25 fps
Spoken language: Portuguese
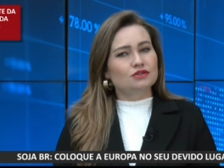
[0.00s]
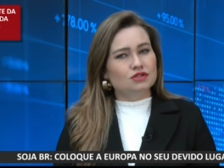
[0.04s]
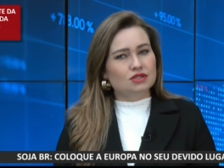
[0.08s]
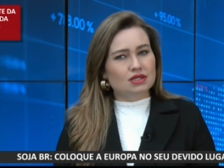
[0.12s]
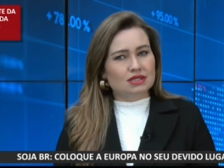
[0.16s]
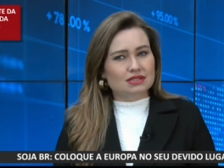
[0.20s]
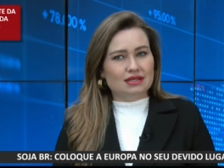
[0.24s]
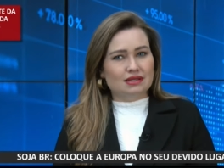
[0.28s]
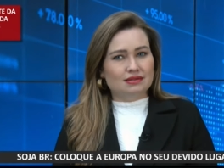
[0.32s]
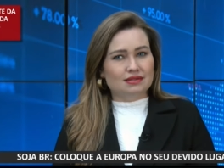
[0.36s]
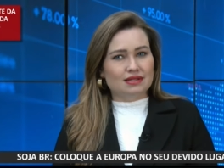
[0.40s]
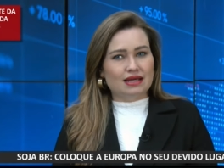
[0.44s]

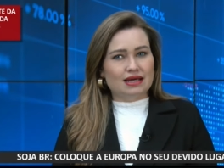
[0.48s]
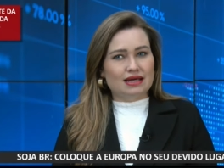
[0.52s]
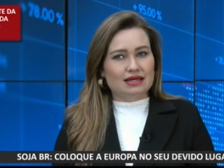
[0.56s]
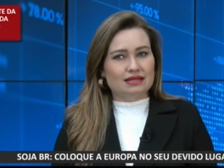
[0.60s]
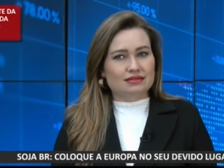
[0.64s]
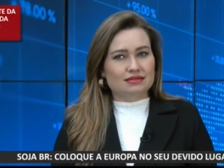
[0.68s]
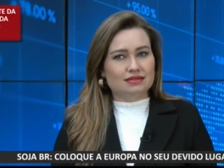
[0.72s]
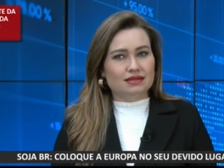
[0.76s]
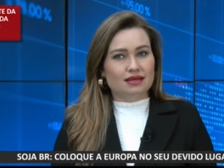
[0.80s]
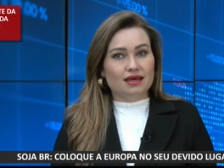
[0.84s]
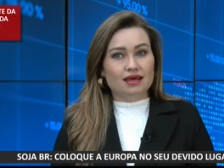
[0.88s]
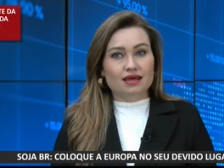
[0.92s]
Dias
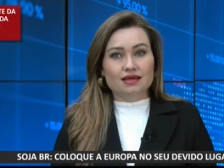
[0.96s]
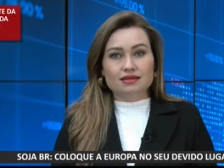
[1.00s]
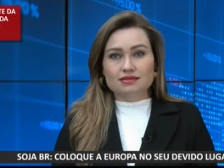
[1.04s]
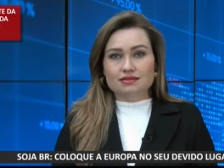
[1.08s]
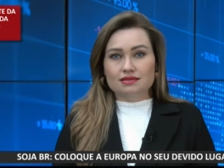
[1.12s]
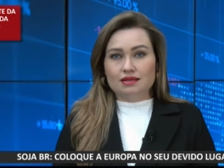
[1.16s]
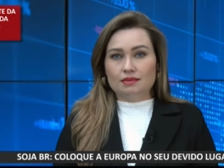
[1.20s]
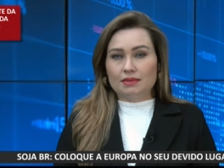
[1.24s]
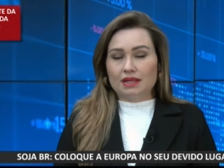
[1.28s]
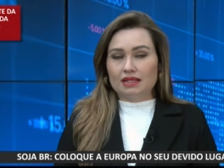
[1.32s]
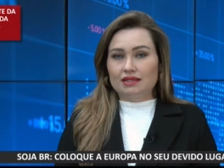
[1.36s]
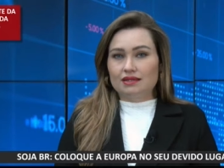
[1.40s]
atrás,
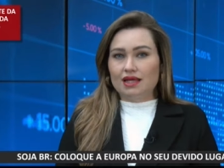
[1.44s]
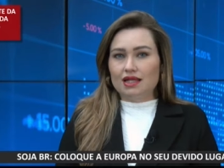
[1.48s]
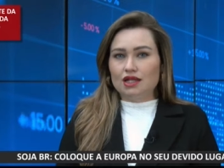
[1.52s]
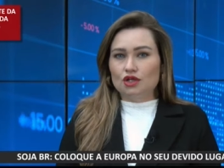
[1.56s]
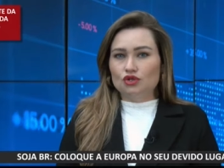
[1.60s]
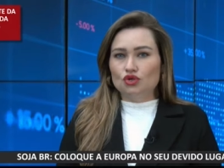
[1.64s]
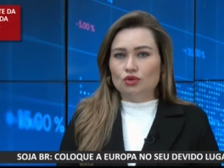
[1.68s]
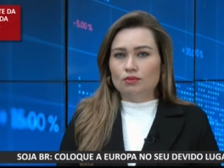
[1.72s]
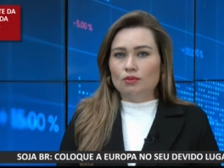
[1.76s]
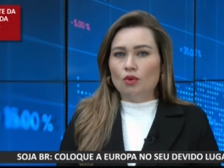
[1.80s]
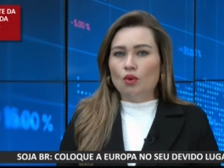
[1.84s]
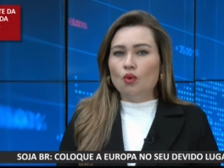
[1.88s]
esta
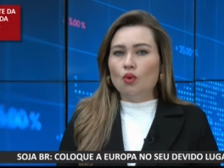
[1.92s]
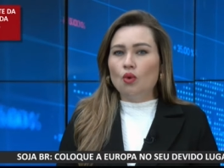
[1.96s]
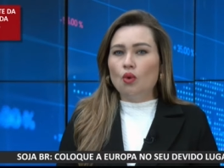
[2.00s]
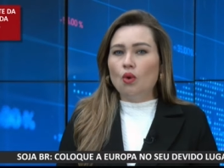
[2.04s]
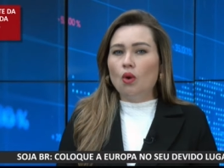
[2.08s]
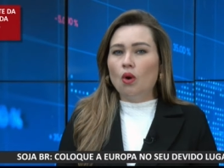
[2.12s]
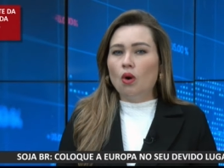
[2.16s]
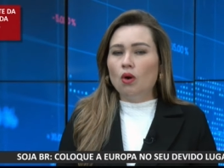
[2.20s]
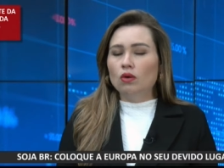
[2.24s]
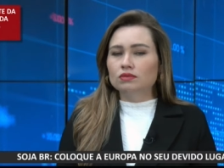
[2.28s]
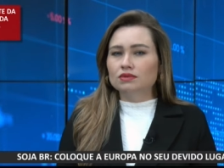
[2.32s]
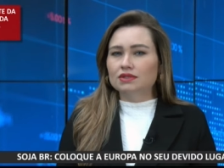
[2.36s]
matéria tomou
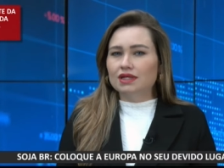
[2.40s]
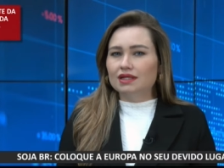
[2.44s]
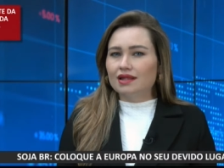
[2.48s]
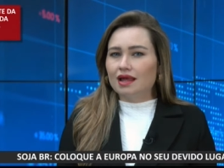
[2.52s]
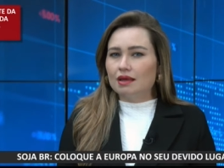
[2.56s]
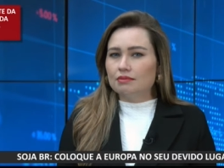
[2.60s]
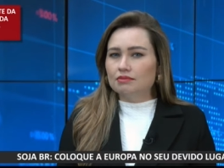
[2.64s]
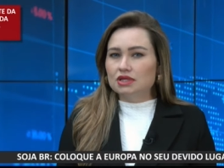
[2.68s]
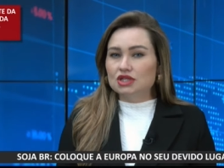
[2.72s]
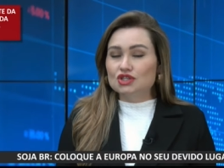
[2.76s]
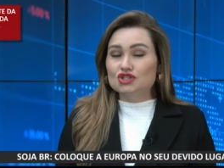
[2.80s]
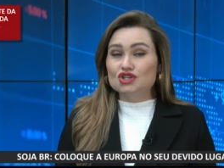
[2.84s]

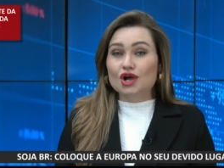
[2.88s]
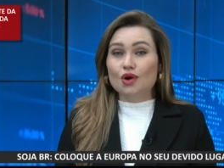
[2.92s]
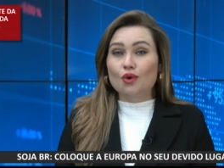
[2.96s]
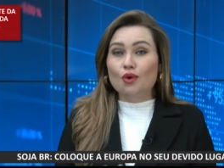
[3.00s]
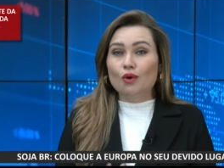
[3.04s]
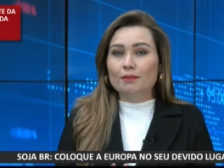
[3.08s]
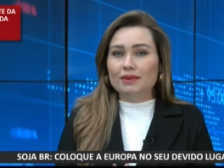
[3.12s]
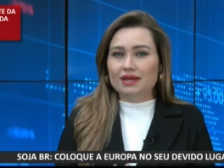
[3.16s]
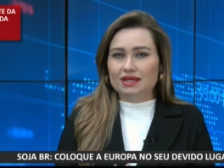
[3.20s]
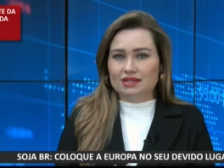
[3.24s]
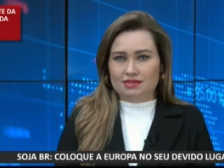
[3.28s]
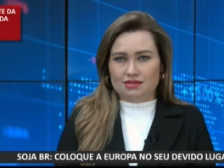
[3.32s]
conta da mídia